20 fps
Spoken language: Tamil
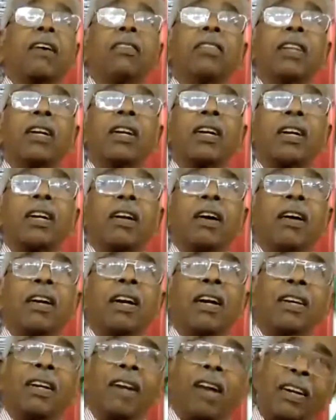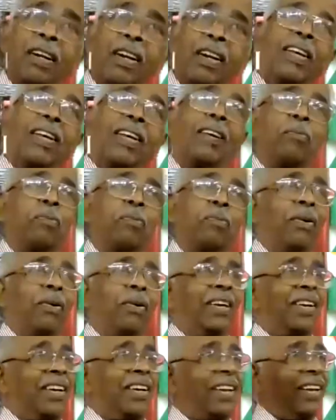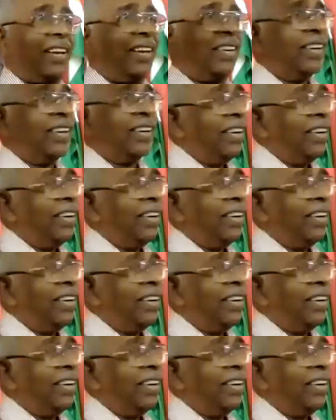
வந்திருக்கிறார்கள் நான் அடிக்க போயிருக்கிறேன்